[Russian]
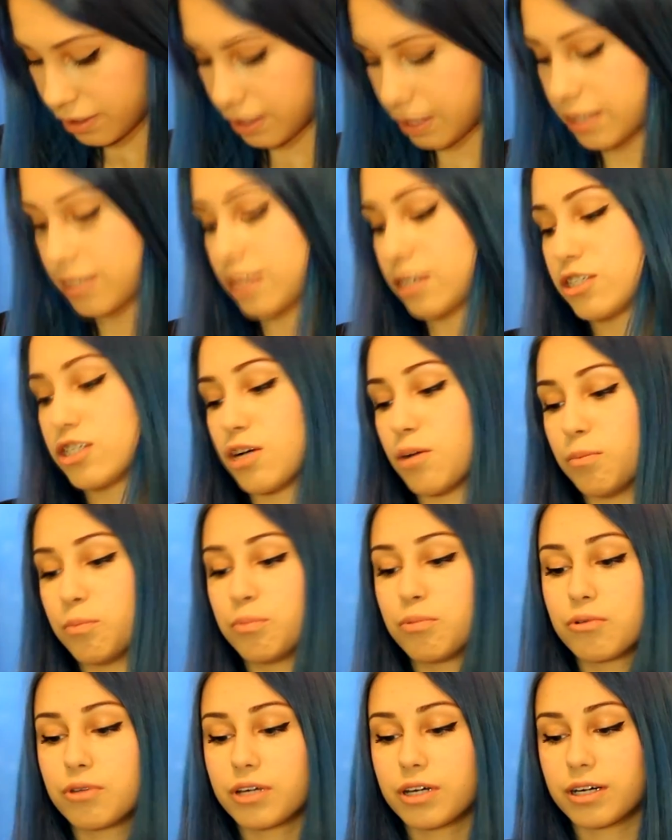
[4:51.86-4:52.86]
это
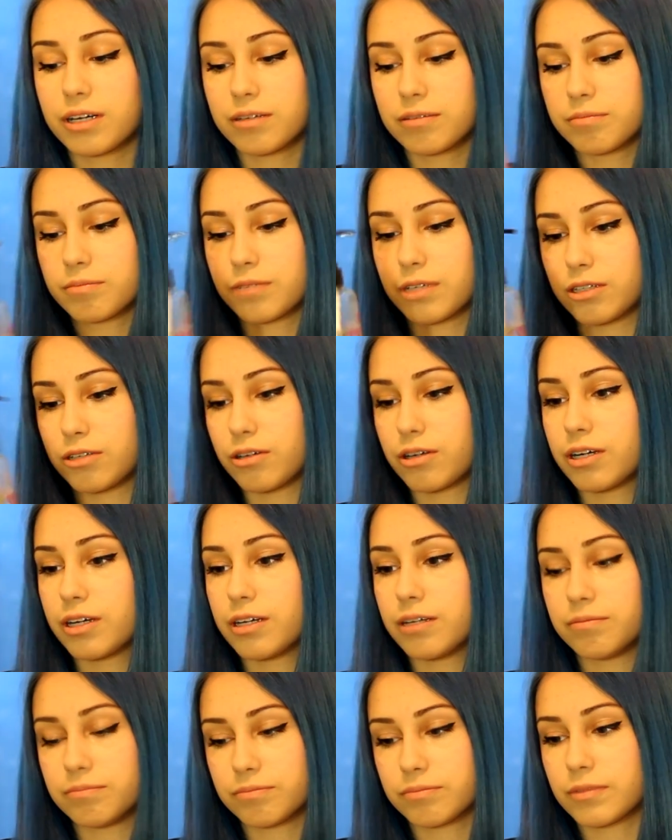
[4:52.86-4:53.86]
шампунька,
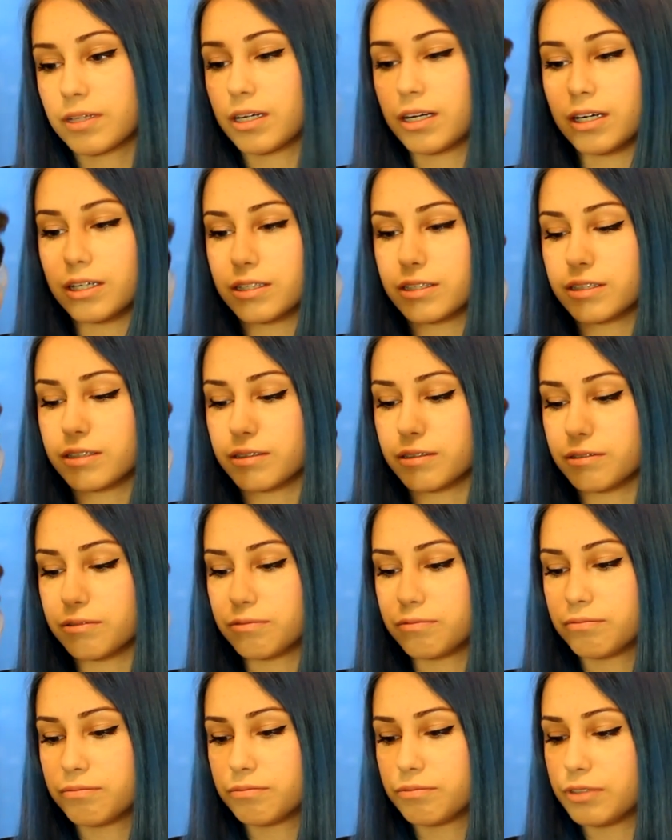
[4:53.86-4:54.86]
которая от э,
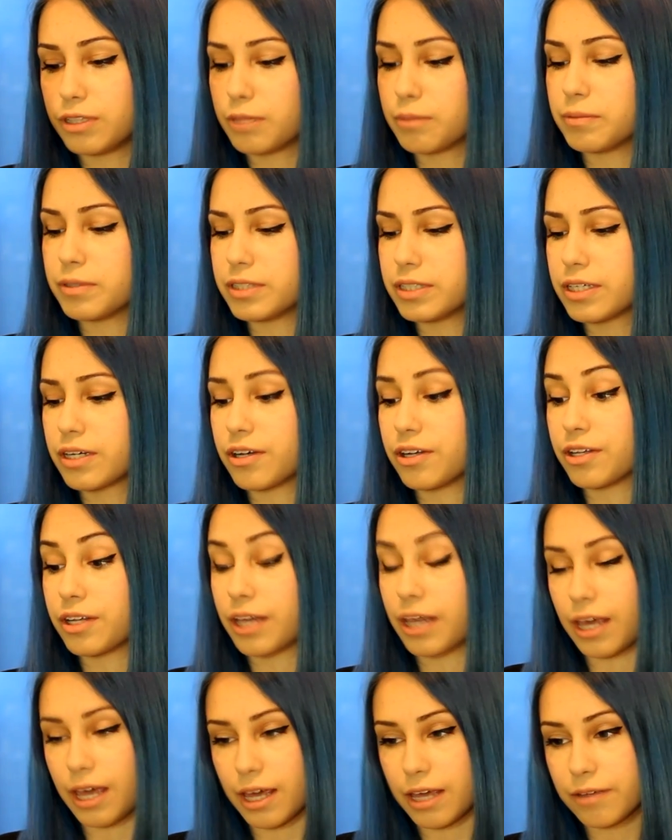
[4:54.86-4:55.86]
фирмы Secret
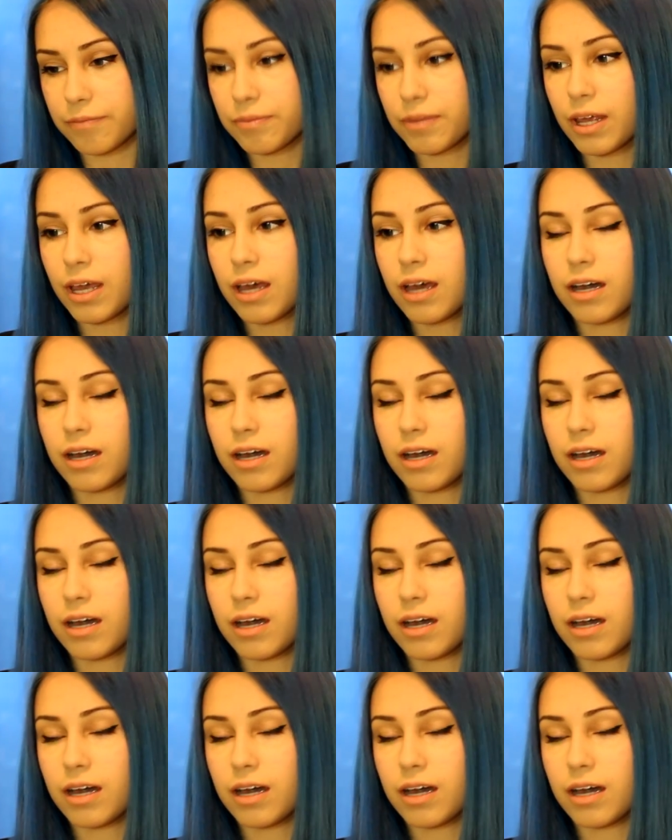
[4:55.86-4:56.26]
K.